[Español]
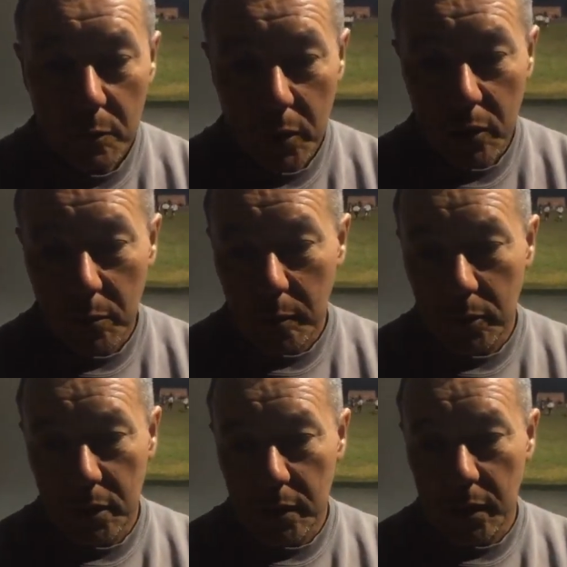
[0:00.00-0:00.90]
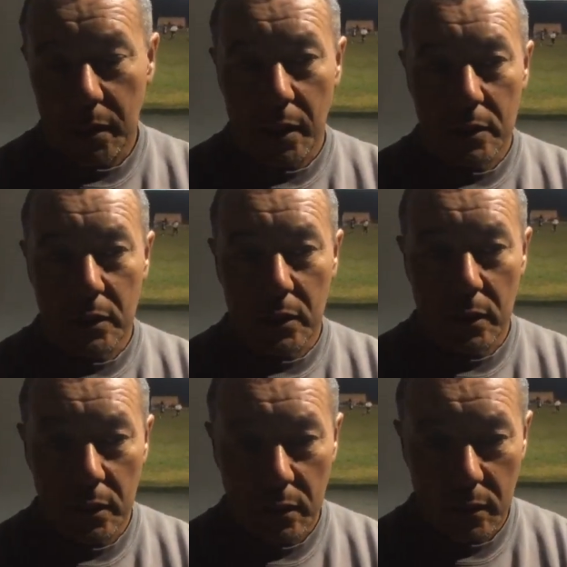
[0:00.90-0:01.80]
Bueno, vamos a tratar de
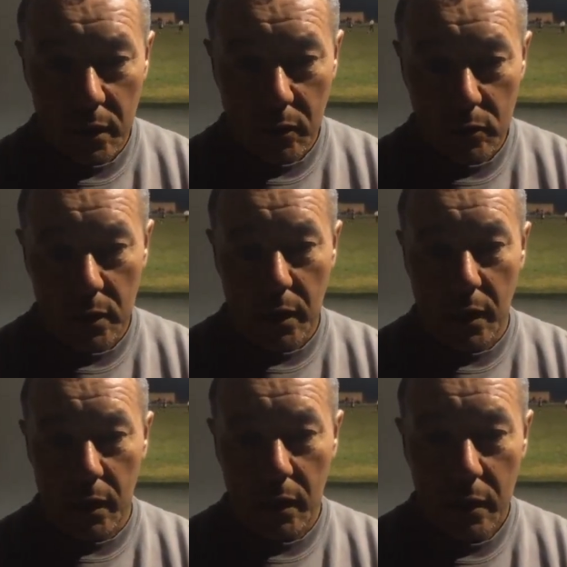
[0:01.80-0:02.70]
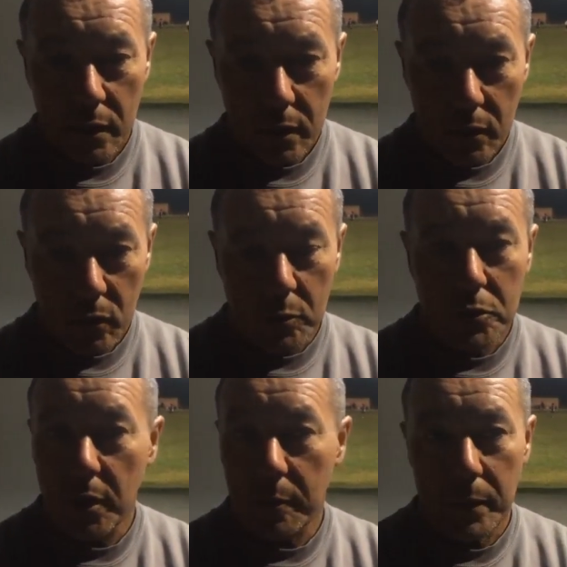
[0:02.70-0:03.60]
hacer la cosa la, como
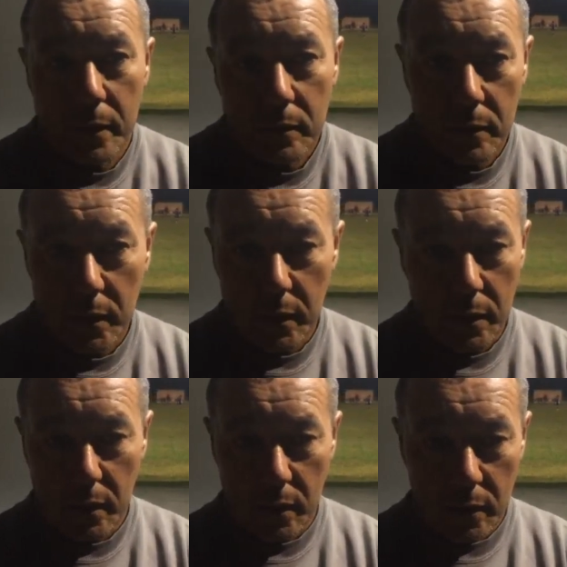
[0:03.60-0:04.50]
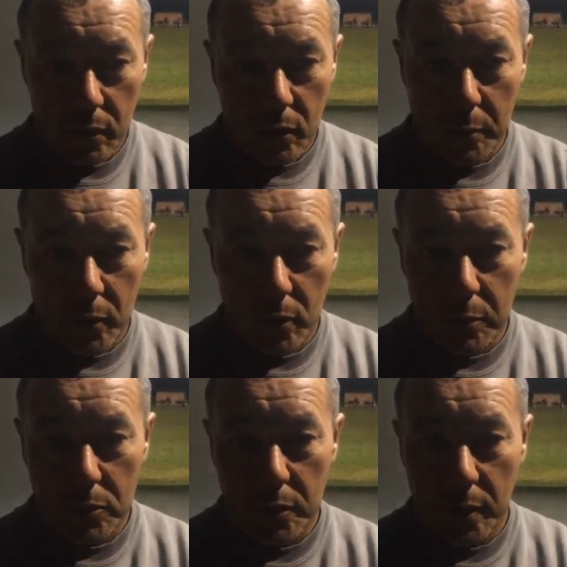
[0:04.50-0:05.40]
siempre, eh, lo
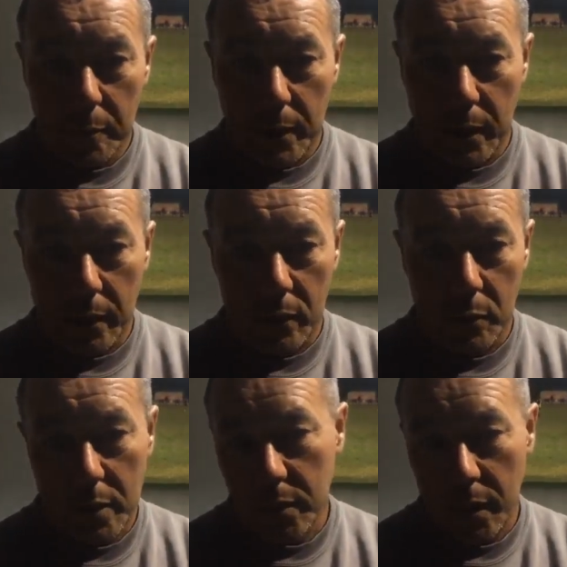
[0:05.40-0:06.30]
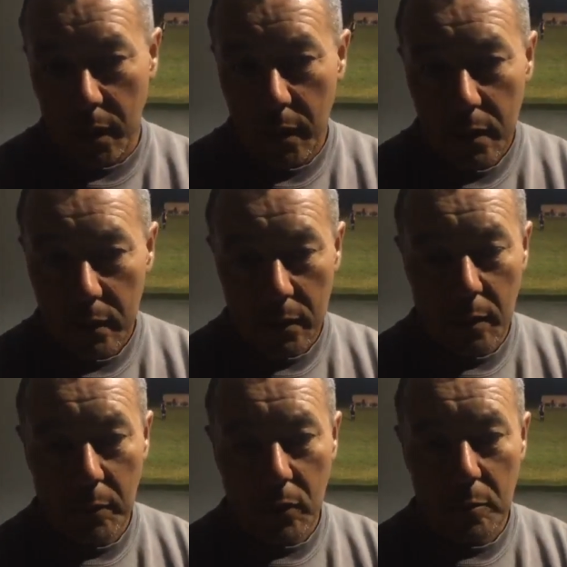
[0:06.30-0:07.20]
mejor posible para que nos vaya de
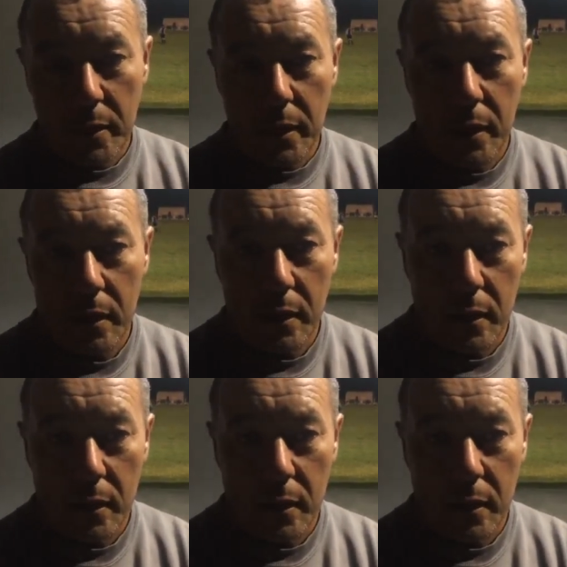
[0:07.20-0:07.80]
la mejor manera.